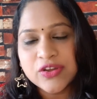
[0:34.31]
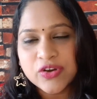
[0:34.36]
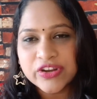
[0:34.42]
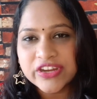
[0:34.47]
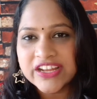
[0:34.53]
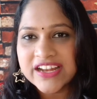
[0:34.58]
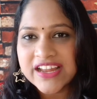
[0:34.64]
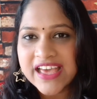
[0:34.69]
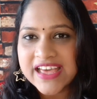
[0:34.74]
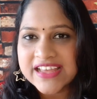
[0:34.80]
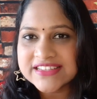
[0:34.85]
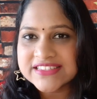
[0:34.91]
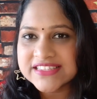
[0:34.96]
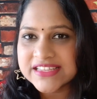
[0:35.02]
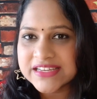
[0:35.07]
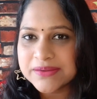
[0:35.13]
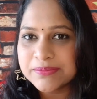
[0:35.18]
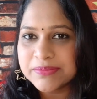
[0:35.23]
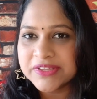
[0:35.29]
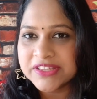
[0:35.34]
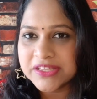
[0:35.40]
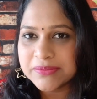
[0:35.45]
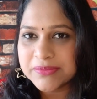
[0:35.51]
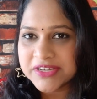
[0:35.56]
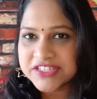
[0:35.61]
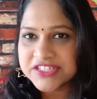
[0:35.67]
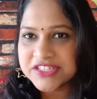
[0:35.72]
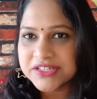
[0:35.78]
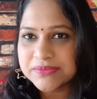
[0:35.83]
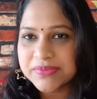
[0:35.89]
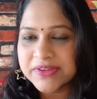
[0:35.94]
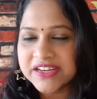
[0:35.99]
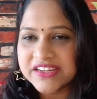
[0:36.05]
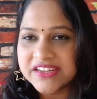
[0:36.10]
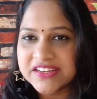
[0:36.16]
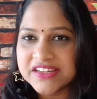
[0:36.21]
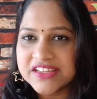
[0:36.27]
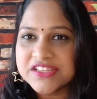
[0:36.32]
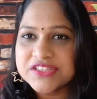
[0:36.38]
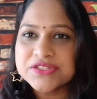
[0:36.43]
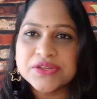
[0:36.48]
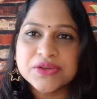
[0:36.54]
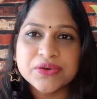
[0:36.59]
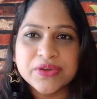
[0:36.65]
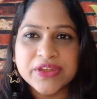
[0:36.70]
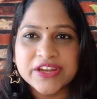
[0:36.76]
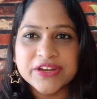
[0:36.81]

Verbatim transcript: லாரியல் ஹேர் சீரம் பற்றி மென்ஷன் பண்ணியிருந்தேன் ஸோ